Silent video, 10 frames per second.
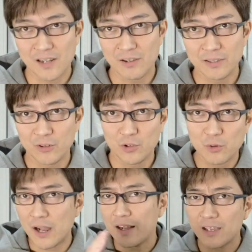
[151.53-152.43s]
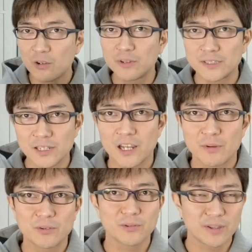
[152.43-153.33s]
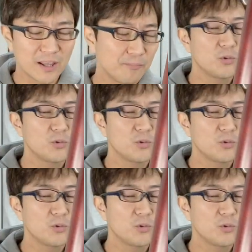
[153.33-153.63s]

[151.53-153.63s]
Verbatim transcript: 変わったりそれも楽器によって違いますので